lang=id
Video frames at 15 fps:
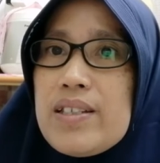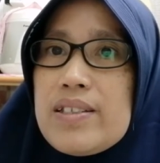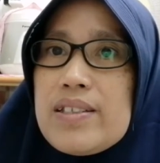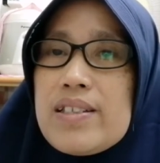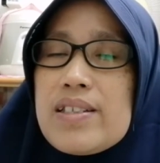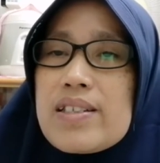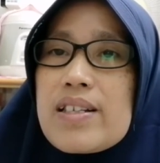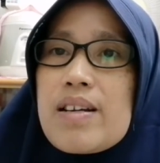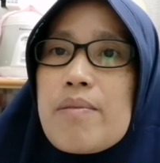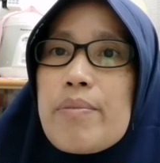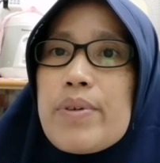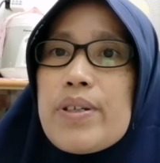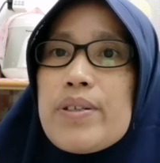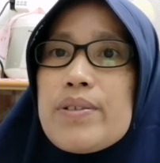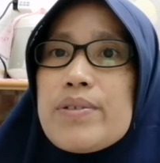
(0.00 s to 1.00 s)
JSKB
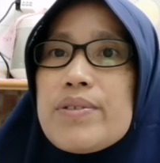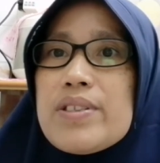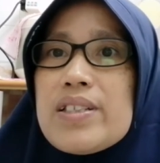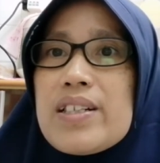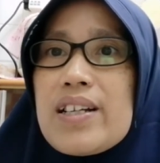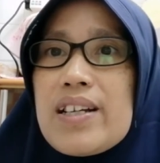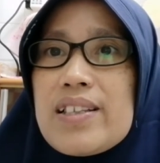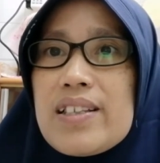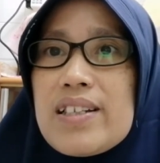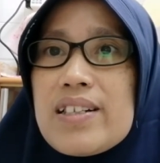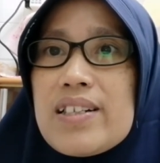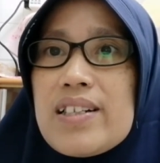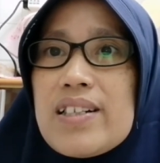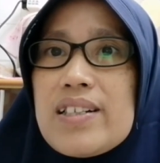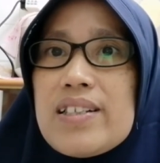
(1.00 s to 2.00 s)
itu singkatan
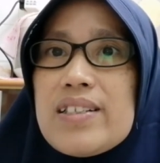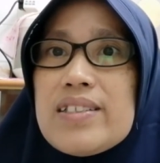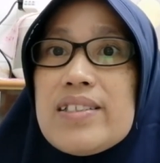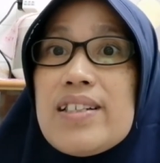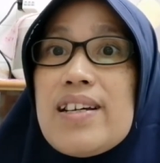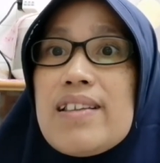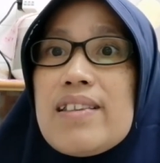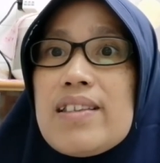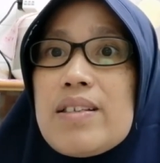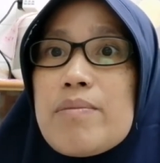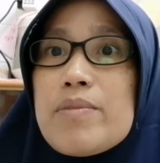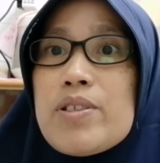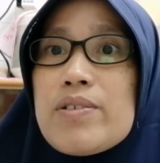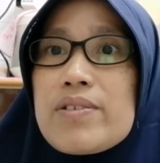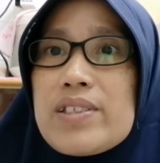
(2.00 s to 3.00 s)
dari Jatim
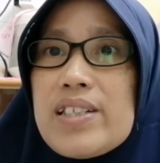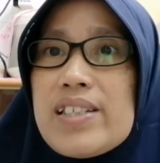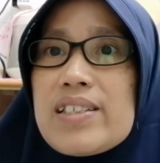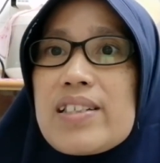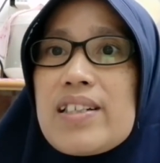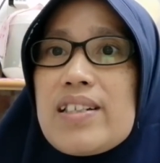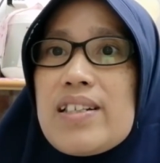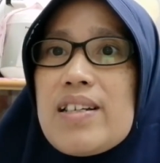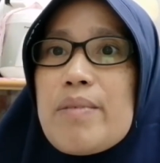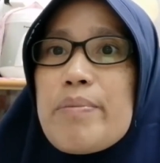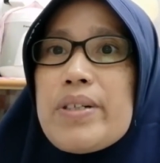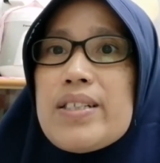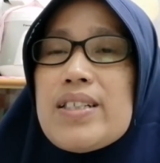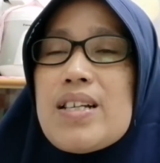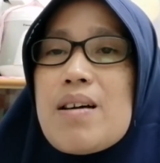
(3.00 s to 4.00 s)
Sukses Karya
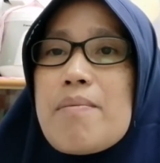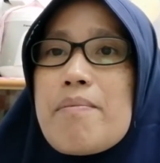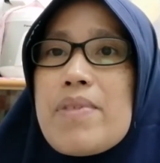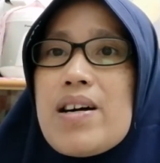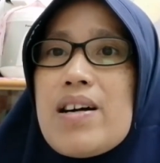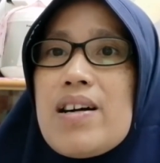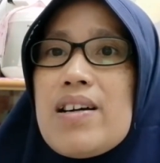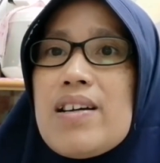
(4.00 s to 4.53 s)
Bersama